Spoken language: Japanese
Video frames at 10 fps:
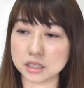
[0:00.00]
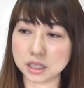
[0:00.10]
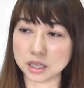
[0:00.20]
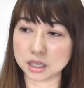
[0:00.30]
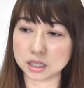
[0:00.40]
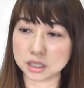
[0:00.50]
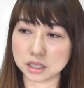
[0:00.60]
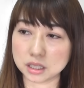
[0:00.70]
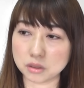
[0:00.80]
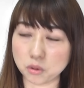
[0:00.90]
で、
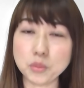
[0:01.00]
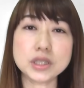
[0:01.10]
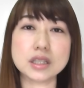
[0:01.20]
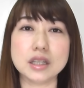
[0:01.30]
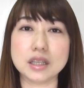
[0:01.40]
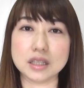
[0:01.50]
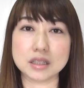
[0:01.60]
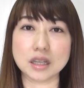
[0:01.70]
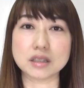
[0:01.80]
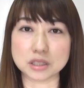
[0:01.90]
お店に行った